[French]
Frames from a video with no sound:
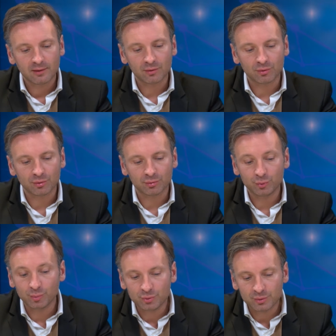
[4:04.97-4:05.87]
euh,
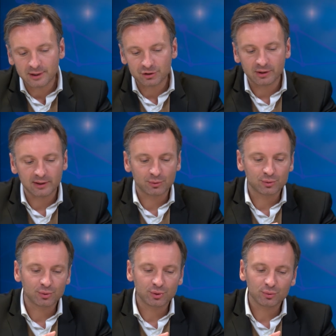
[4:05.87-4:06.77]
du bon usage des réseaux
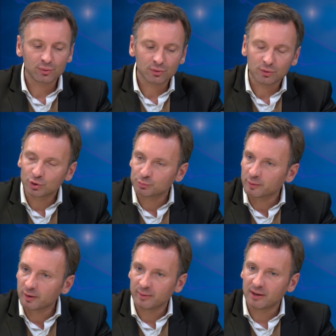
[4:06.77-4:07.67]
sociaux, comment je me
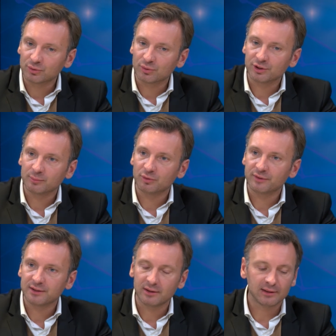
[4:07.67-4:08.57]
prépare à un entretien
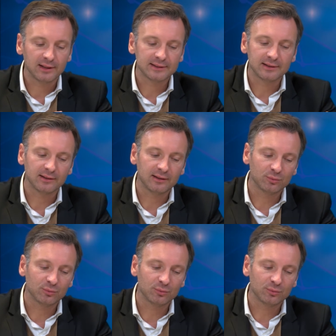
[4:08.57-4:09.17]
professionnel, etc.